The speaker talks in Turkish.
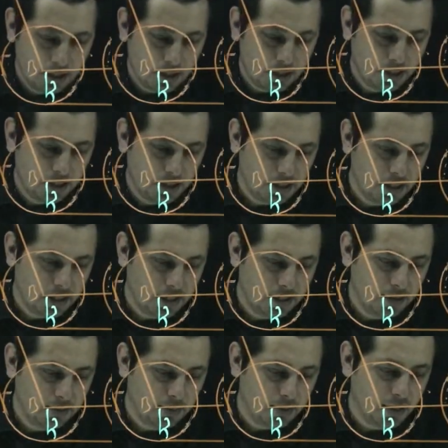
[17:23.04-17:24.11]

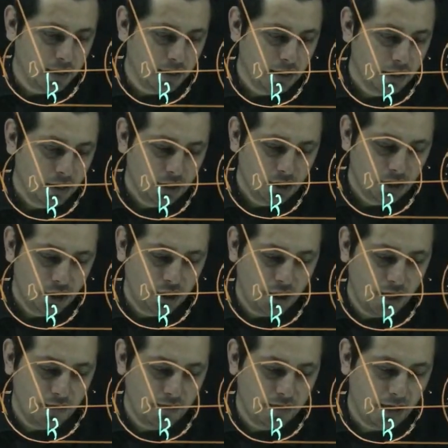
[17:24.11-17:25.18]
47 pi.
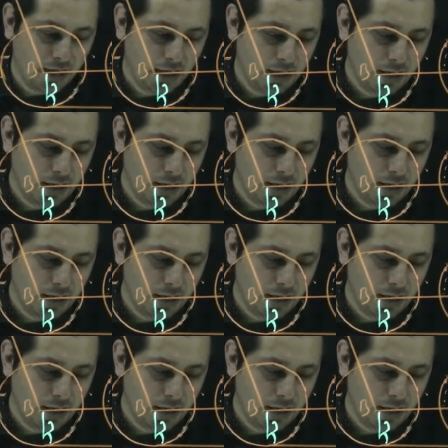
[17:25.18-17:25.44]
Çevre.